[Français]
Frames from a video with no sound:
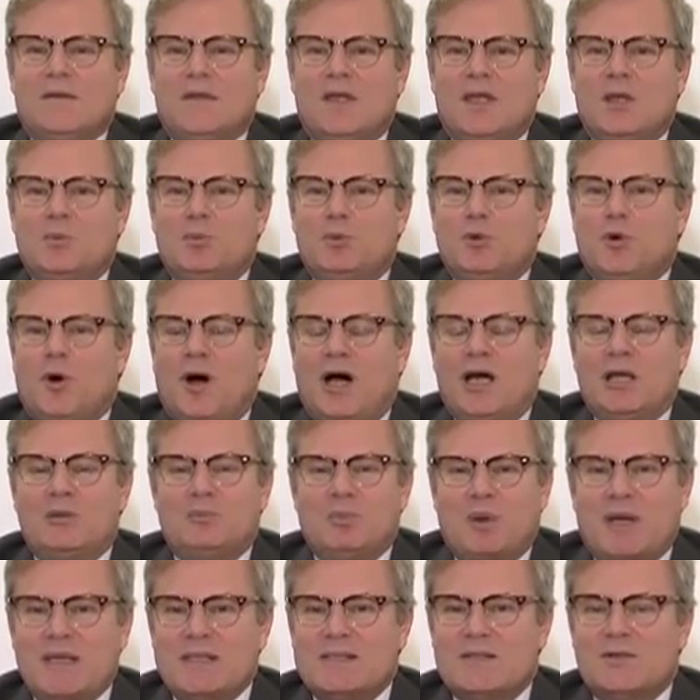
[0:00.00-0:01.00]
qui pourra être
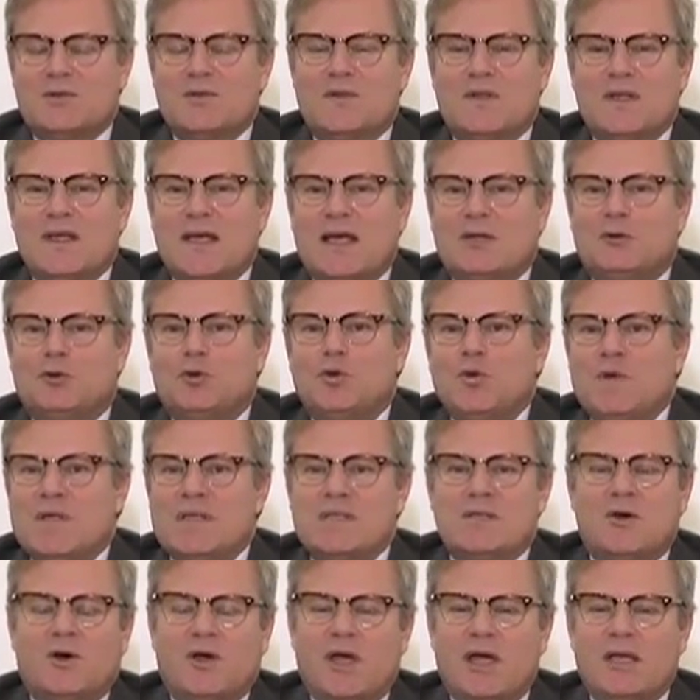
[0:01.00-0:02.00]
présenté à tous
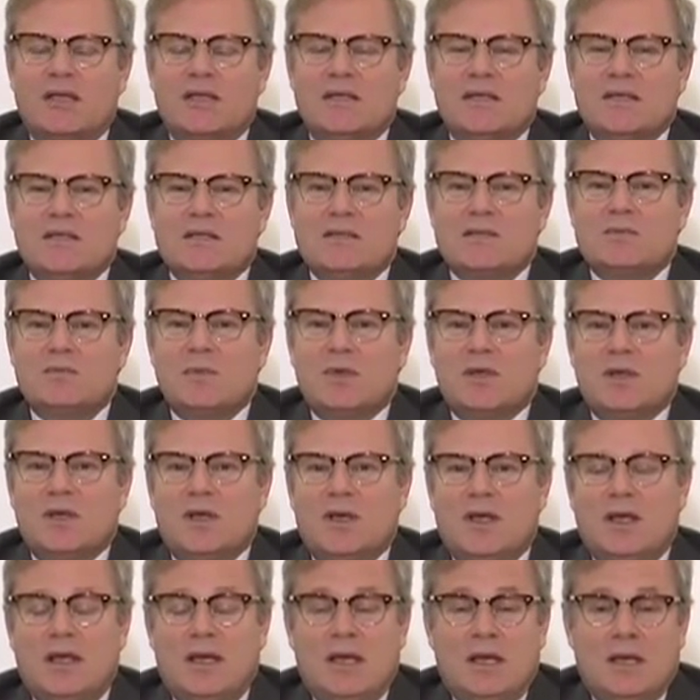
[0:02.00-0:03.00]
les organismes
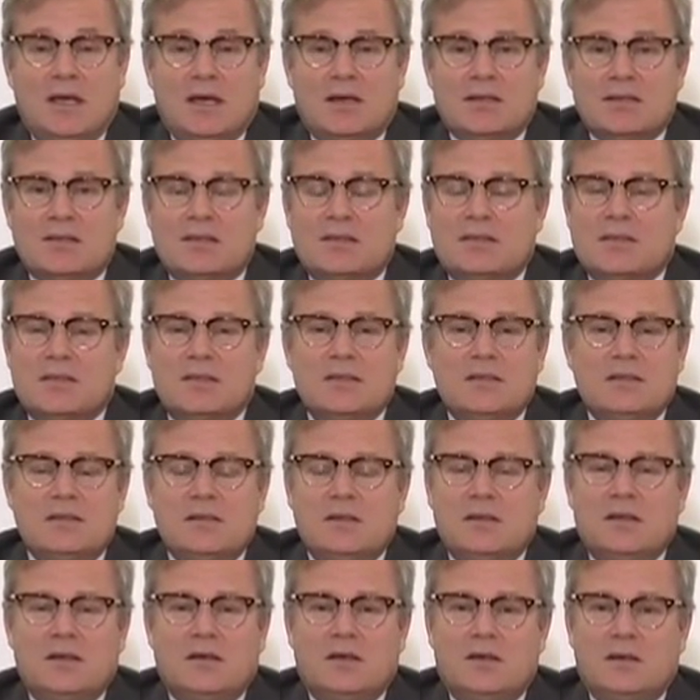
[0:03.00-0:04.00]
et ainsi,
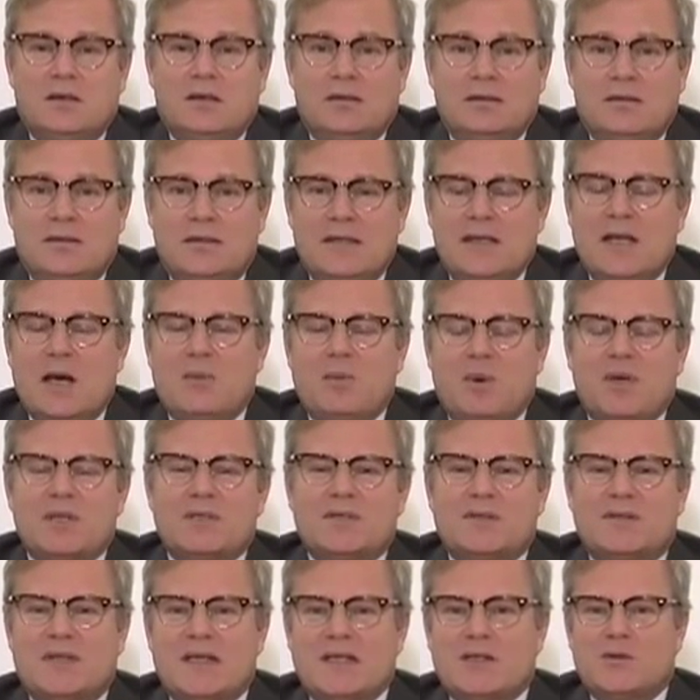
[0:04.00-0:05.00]
dès la
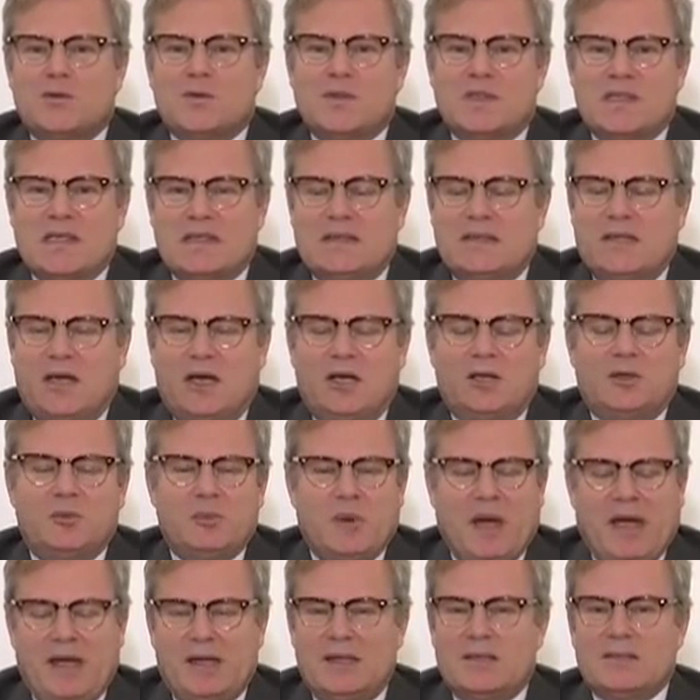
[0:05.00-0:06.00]
présentation de cet acte,
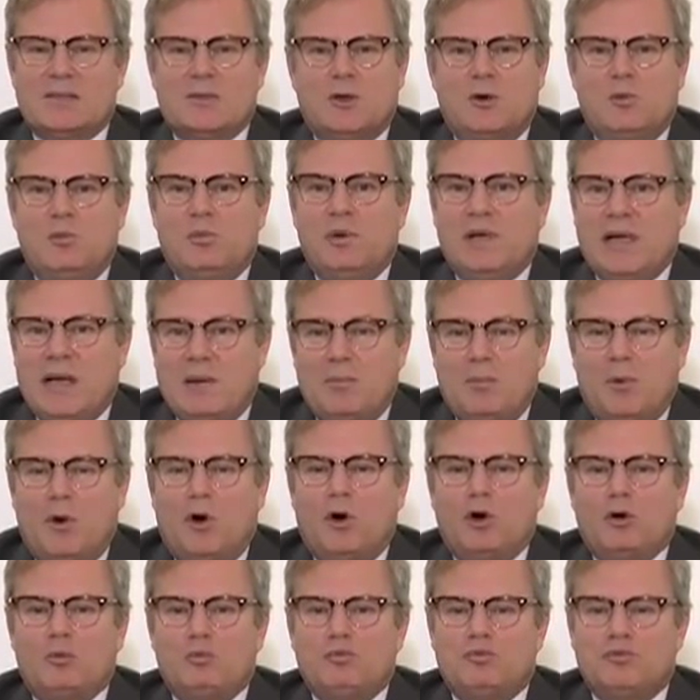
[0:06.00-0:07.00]
par exemple, la
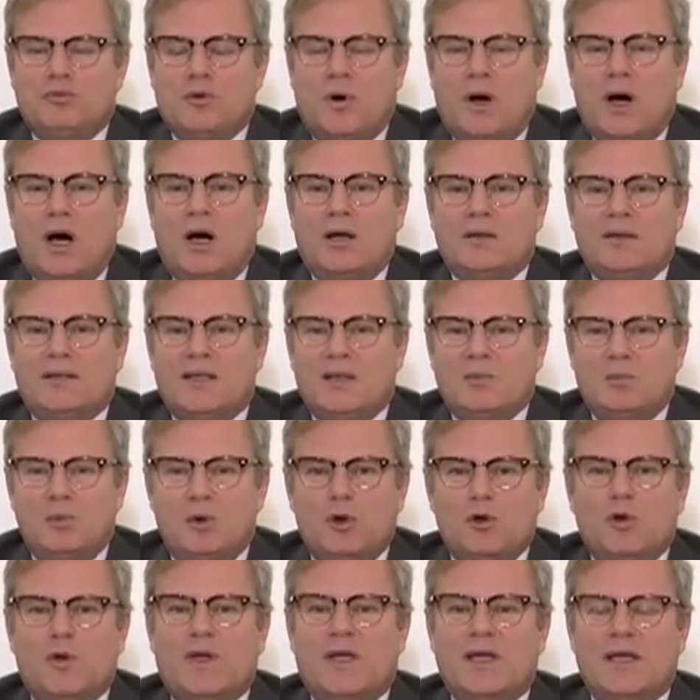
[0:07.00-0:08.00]
banque pourra
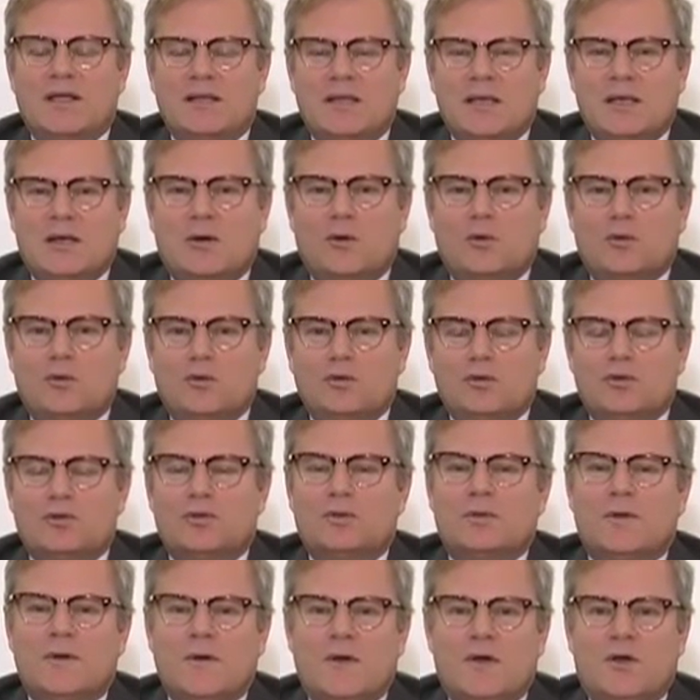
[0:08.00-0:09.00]
débloquer des
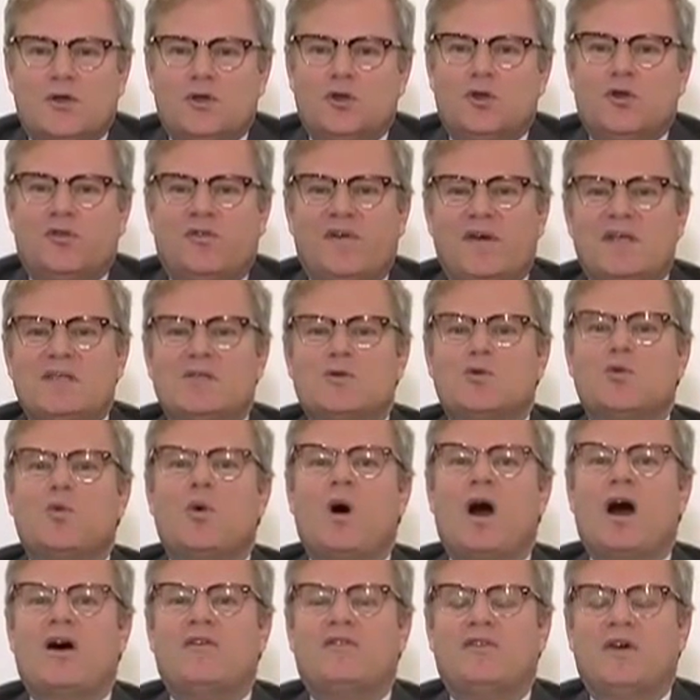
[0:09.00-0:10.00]
comptes de
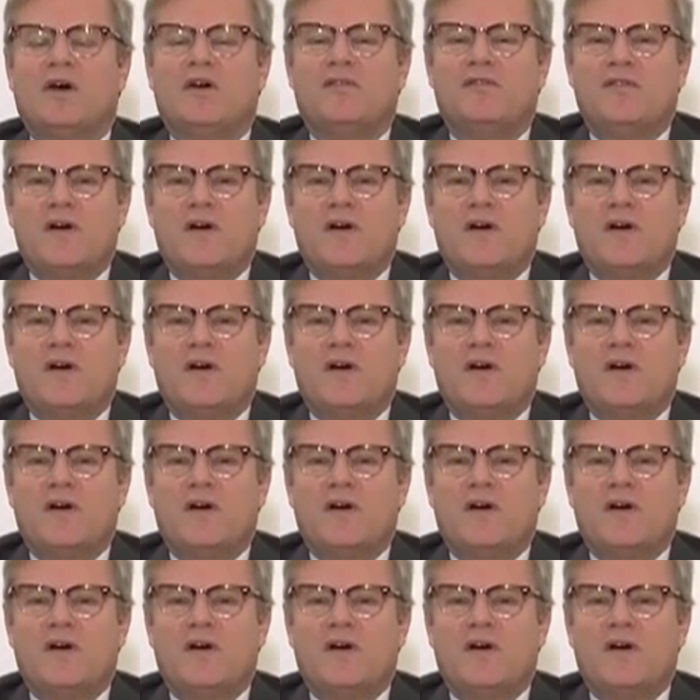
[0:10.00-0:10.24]
façon à faire